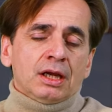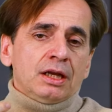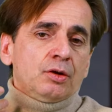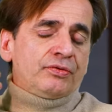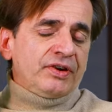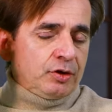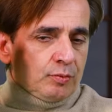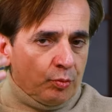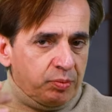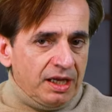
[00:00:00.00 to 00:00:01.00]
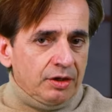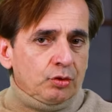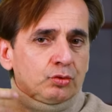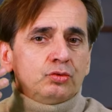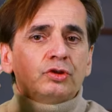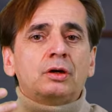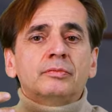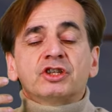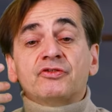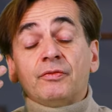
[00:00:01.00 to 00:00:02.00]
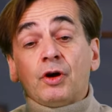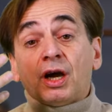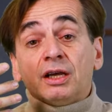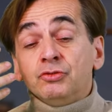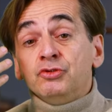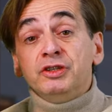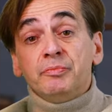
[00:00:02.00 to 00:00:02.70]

et le fait de me plaindre tout le temps, mais je vais avoir une